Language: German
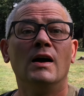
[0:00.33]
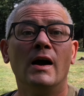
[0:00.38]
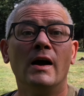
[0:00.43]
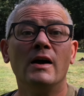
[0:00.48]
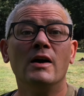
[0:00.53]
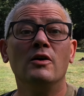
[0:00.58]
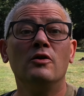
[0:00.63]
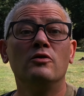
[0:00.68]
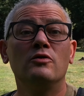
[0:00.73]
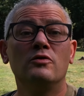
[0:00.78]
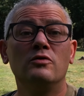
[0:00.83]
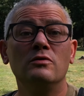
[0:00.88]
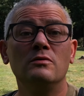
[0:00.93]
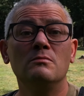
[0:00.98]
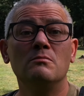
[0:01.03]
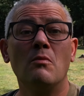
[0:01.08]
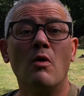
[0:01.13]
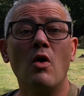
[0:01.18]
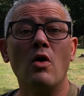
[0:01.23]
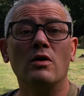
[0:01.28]
Hey Ero,
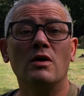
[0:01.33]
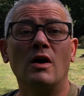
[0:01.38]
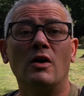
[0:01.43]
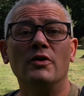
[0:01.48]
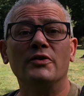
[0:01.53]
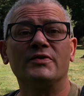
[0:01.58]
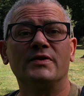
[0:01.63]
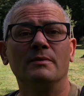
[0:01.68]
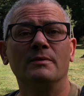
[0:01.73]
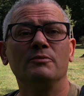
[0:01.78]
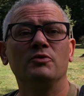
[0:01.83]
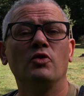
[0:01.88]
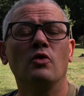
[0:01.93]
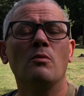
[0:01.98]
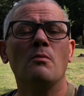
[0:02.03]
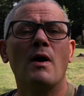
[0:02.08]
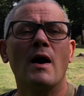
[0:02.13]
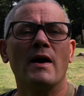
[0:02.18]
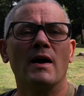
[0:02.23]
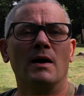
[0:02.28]
guten Morgen aus dem
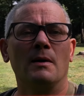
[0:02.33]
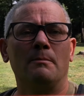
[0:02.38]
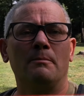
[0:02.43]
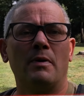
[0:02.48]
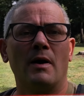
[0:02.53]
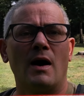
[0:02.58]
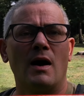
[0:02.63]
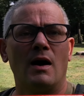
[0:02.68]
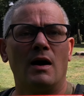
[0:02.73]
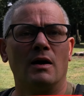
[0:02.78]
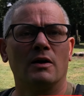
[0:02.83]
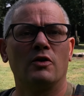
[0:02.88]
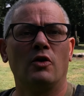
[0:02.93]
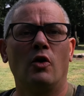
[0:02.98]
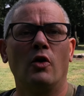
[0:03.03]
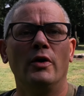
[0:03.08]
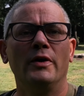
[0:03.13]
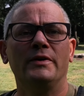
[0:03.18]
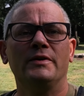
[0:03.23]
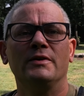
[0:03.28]
Domeyer Park.
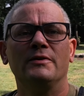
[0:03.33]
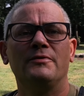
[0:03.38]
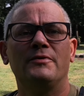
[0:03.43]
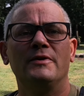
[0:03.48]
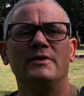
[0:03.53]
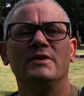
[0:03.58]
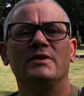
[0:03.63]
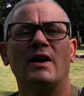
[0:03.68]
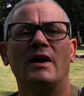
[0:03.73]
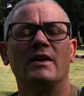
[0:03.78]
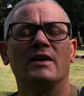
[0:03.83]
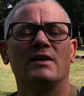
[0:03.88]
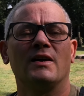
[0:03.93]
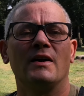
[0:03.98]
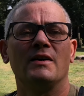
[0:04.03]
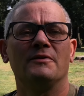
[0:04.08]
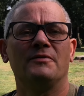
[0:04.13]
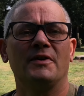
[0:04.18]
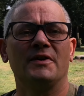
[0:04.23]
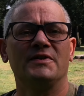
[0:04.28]
Heute findet eine
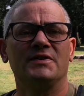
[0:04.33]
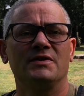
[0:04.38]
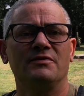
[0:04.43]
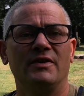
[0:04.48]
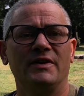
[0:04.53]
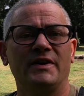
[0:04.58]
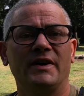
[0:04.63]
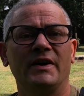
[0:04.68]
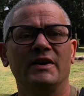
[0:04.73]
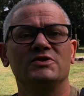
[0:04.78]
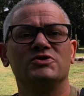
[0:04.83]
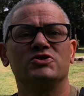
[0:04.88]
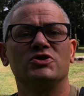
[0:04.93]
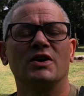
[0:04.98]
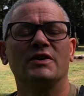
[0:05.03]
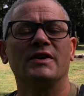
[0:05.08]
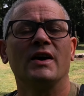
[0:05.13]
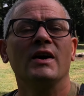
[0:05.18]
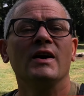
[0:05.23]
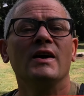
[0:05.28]
kleine Festivität
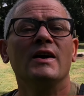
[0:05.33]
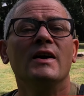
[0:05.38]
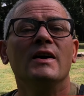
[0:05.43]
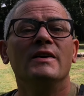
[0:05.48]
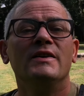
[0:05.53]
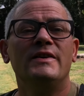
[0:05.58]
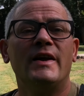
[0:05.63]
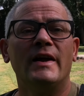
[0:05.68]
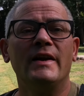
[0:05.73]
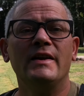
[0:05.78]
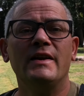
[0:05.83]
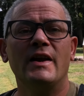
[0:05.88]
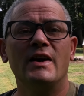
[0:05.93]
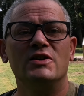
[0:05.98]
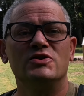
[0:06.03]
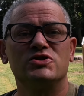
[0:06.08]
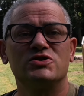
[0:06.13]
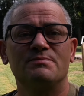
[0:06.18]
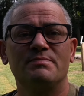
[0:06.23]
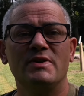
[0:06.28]
statt, denn
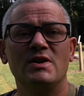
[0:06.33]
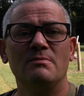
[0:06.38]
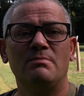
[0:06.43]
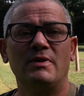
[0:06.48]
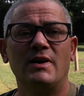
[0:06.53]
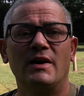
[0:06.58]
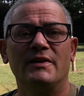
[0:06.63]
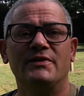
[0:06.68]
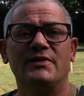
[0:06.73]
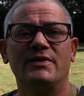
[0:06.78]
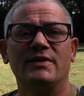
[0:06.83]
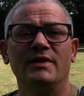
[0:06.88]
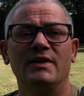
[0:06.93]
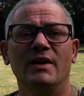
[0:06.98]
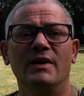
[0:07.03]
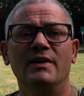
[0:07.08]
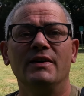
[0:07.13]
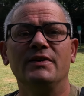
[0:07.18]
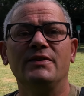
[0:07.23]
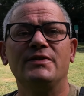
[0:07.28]
der Spielplatz
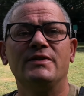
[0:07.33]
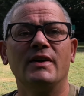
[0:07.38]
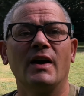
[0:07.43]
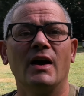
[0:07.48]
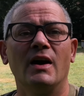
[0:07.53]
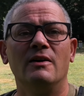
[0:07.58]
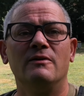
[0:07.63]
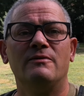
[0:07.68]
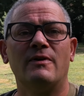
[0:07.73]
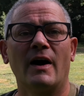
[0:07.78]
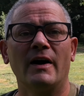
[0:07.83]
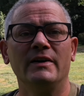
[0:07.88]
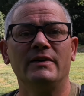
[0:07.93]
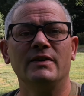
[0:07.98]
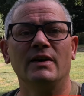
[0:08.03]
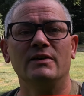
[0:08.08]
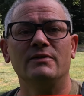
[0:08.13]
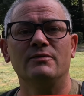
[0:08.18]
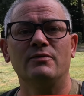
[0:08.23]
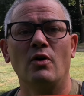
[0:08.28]
hier ist
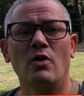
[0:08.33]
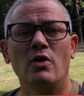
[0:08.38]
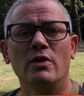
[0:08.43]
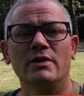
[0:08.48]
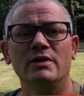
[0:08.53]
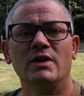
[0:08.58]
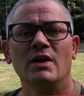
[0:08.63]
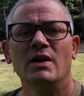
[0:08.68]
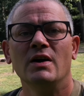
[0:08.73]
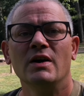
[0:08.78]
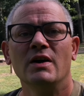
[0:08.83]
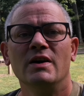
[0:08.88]
erweitert worden.